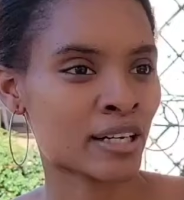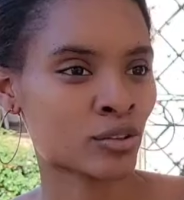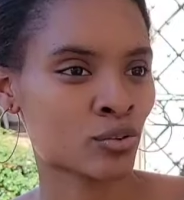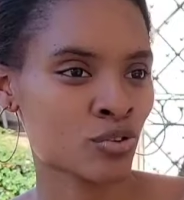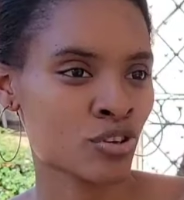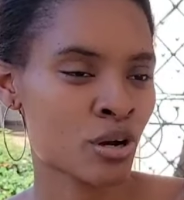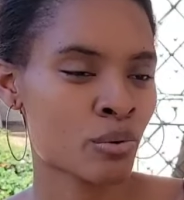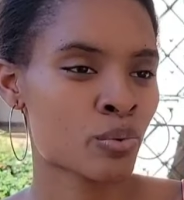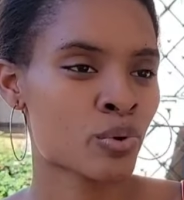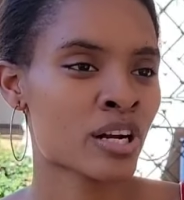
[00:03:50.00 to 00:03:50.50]

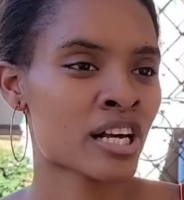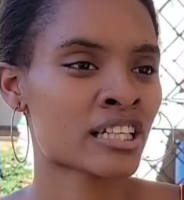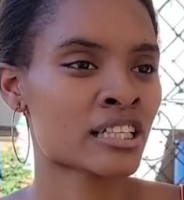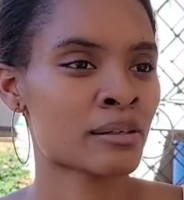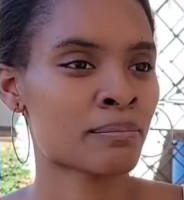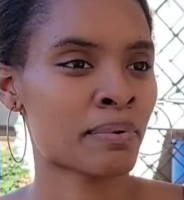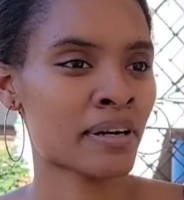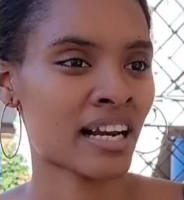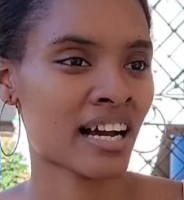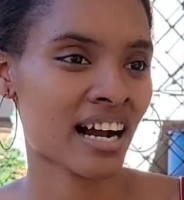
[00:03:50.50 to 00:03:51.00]
para tú llevar
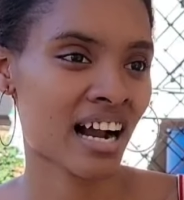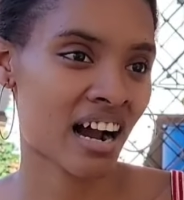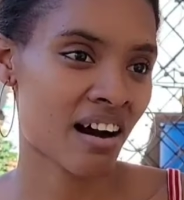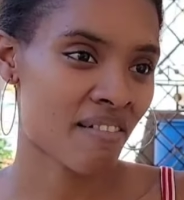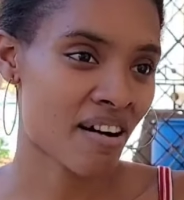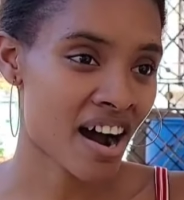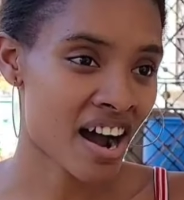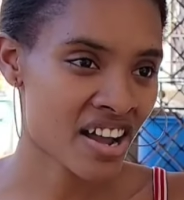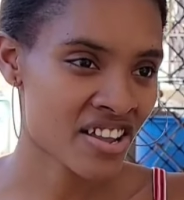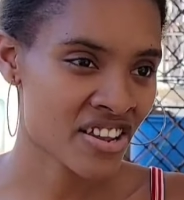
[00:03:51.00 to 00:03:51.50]
una tipa a la
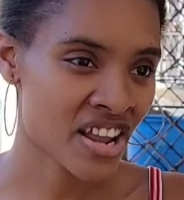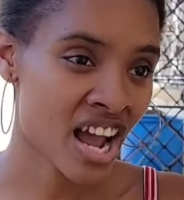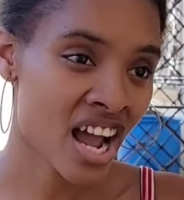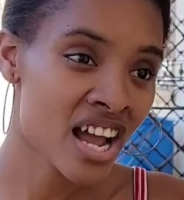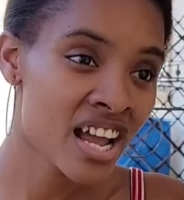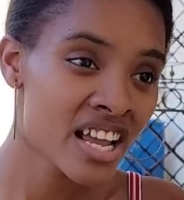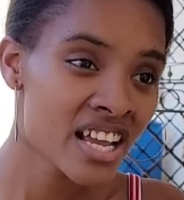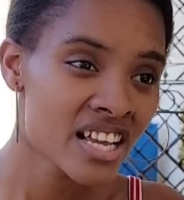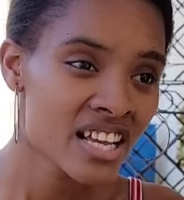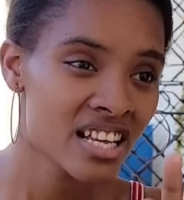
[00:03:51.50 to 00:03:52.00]

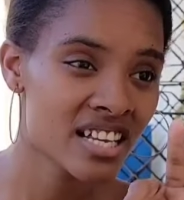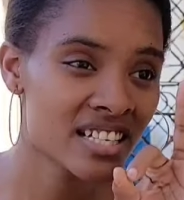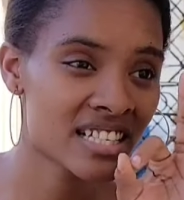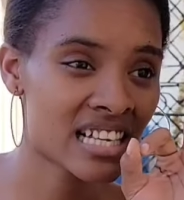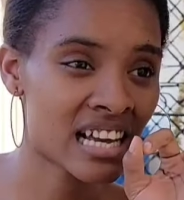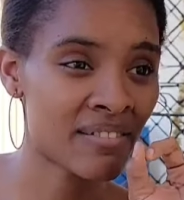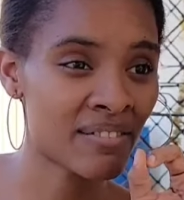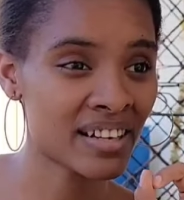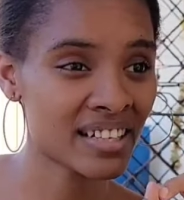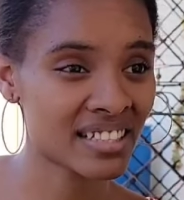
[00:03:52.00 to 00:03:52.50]
cabaña. ¿Y
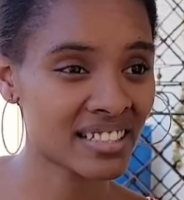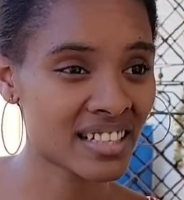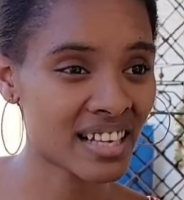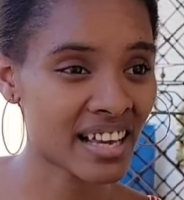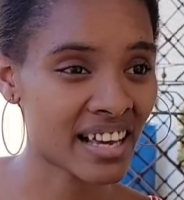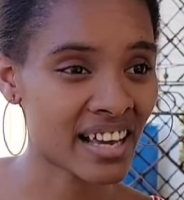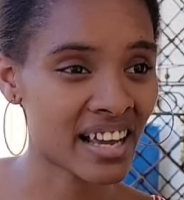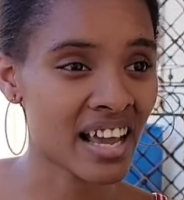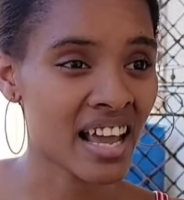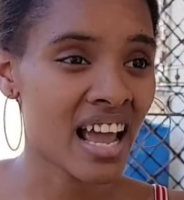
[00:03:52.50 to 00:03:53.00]
sabes
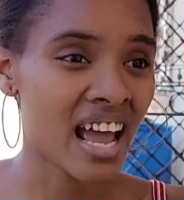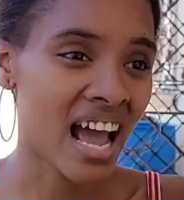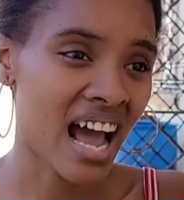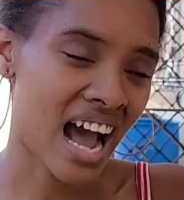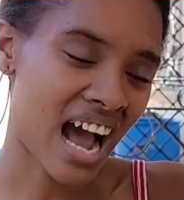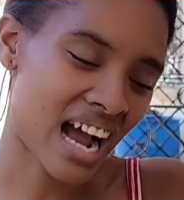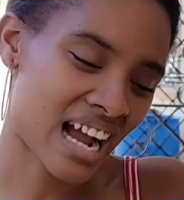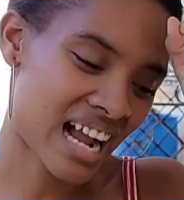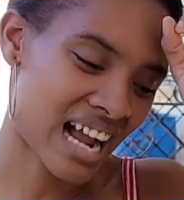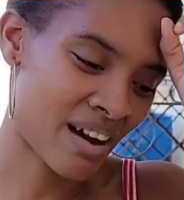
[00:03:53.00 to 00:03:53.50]
qué?
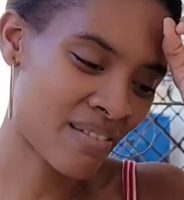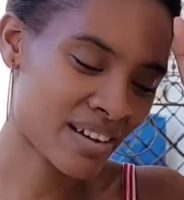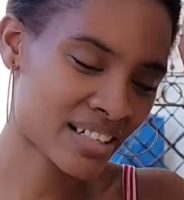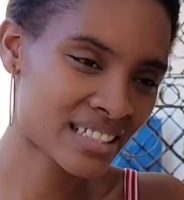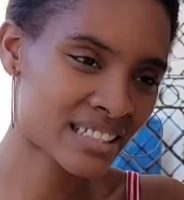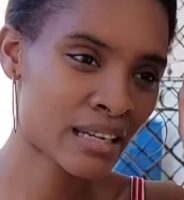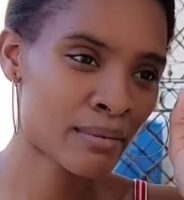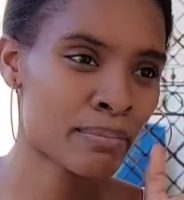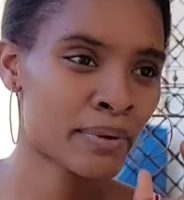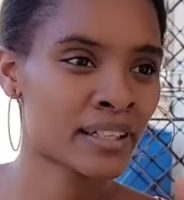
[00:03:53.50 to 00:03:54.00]

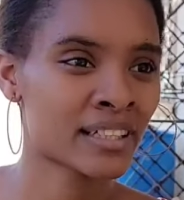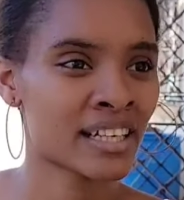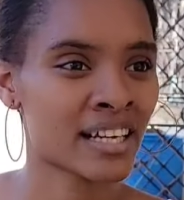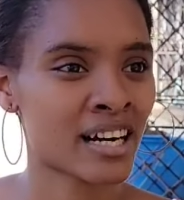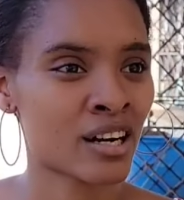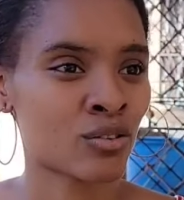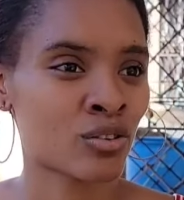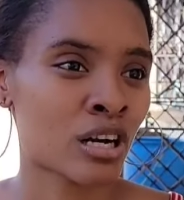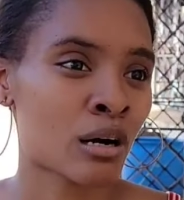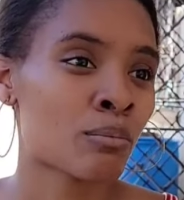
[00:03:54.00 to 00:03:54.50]
acabas de
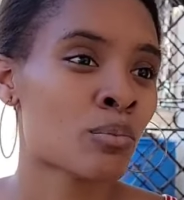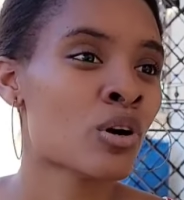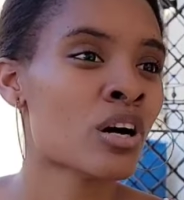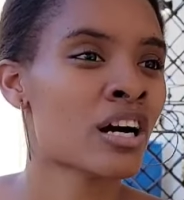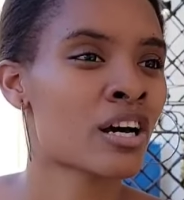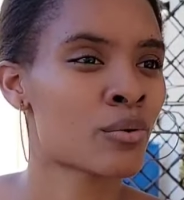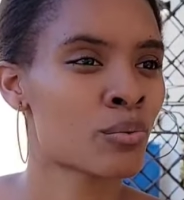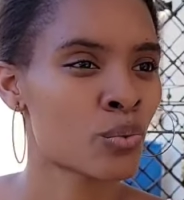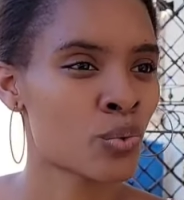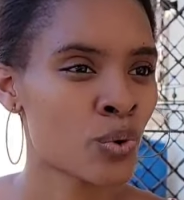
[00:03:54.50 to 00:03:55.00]
perder a una
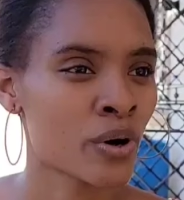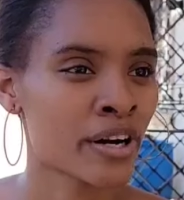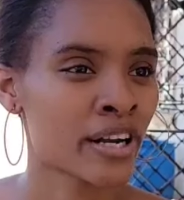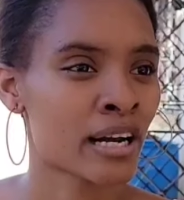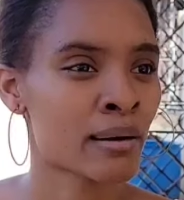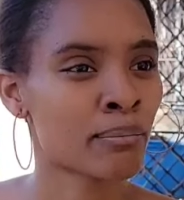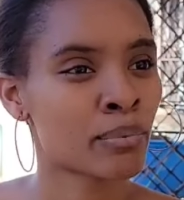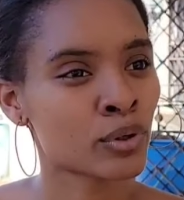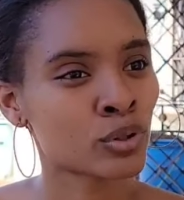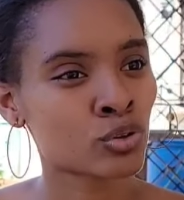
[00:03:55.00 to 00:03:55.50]
mujer
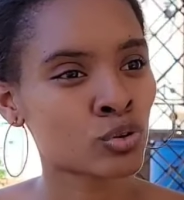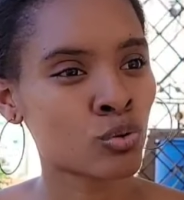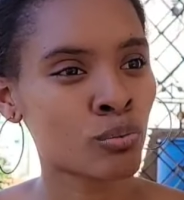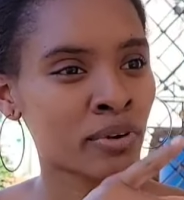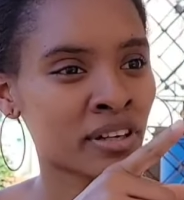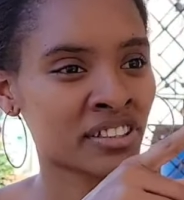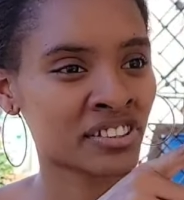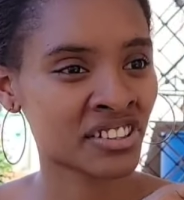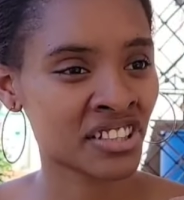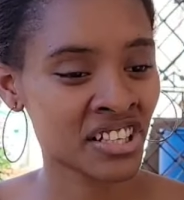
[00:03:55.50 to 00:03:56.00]
buena por
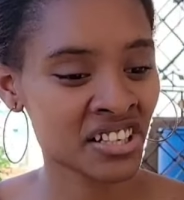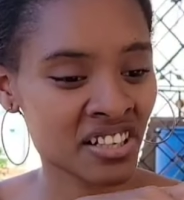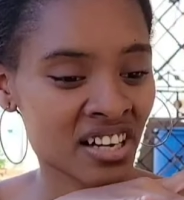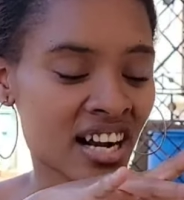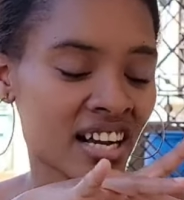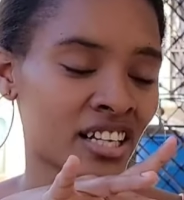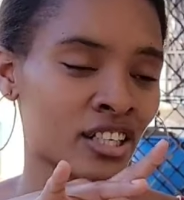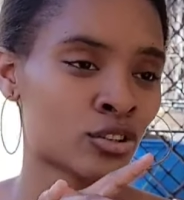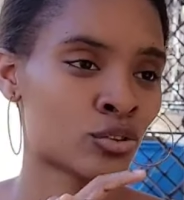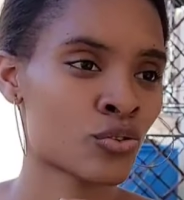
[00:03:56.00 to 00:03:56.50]
tu
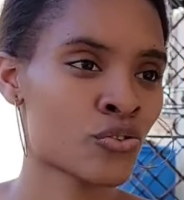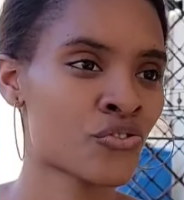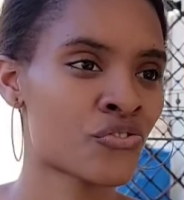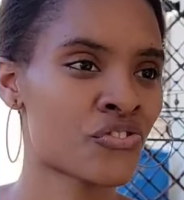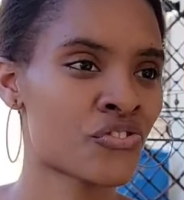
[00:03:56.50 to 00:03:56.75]
mentira y tu